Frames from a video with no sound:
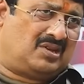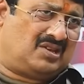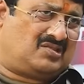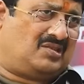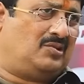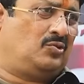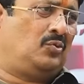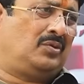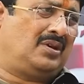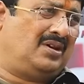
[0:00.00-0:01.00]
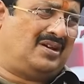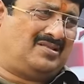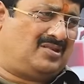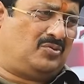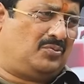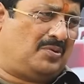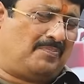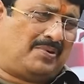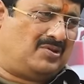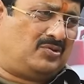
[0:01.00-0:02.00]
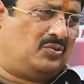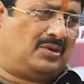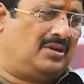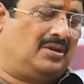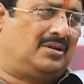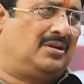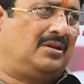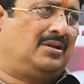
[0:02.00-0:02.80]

ये छः जून था या ऐसे कुछ या पाँच जून की घटना जी,